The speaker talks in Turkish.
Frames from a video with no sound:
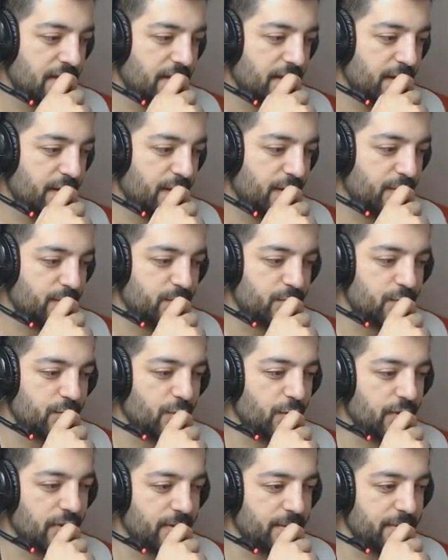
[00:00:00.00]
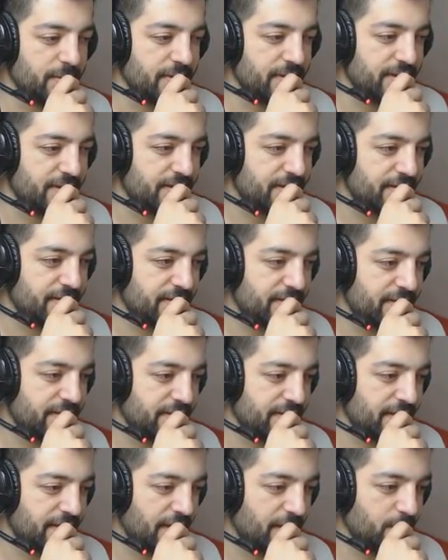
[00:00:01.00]
Ee, bu da olabilir.
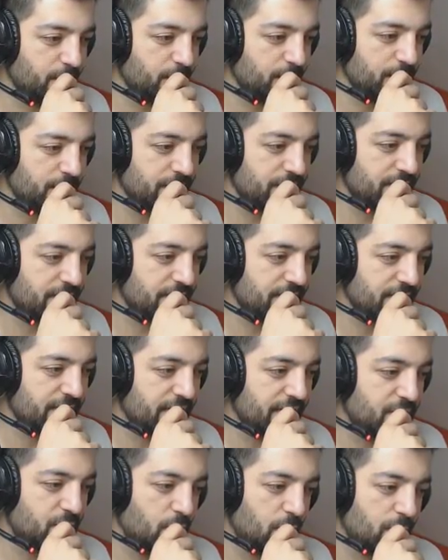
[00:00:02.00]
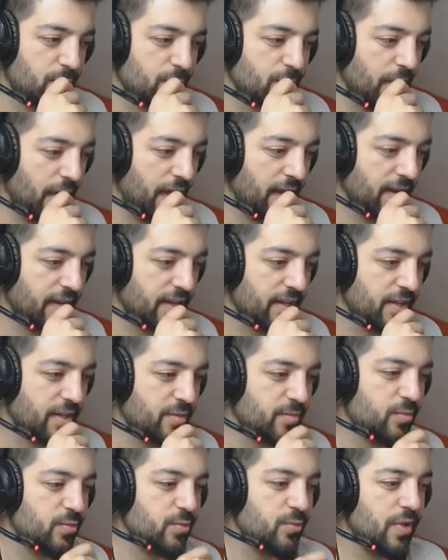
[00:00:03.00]
Tamam onun dışında yoktu yani.
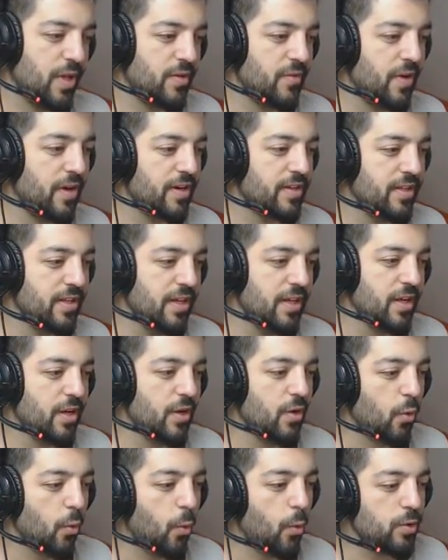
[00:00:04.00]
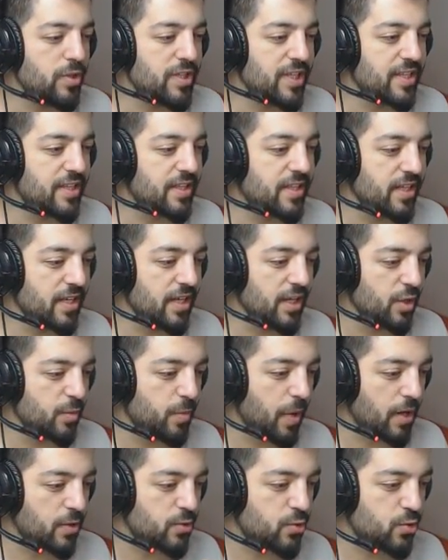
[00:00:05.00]
Bunlar vardı. O gitti.
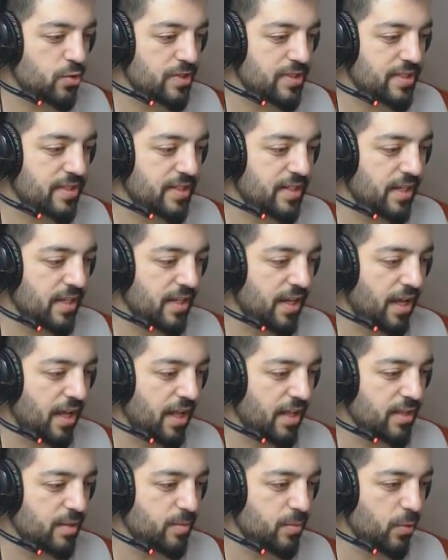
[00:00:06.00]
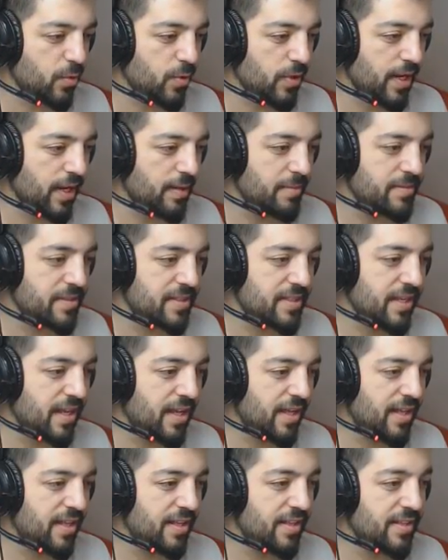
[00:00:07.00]
Bak şu sırayı aldı böyle. Hepsini
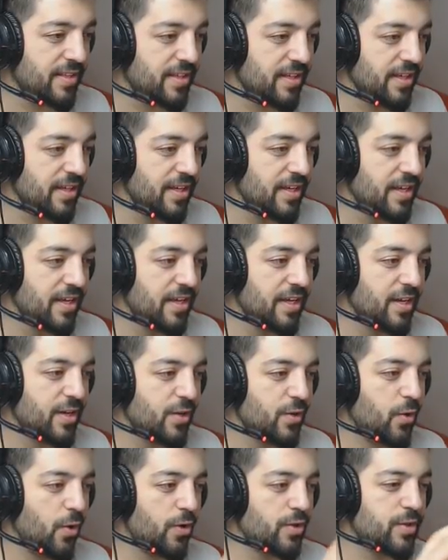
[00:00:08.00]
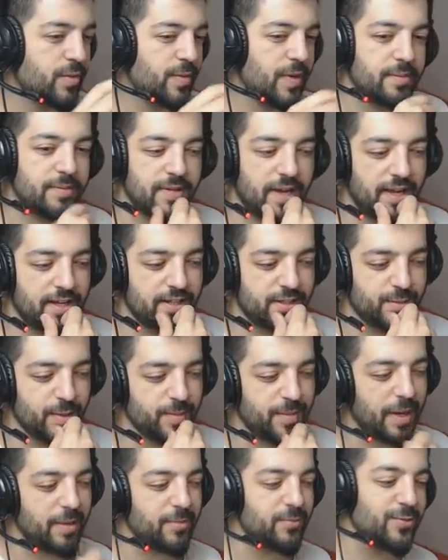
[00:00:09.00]
aldı. Koydu benim
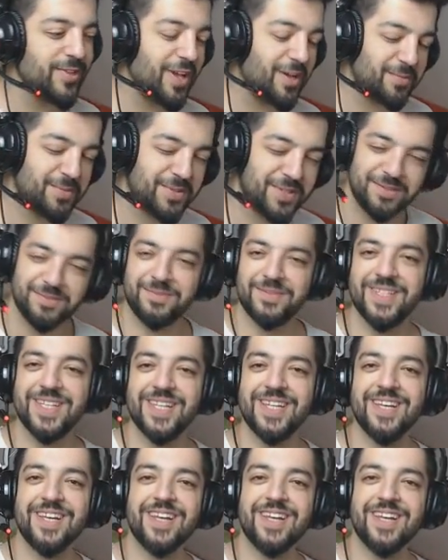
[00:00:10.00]
karşıma. Ben bunu ne yapayım?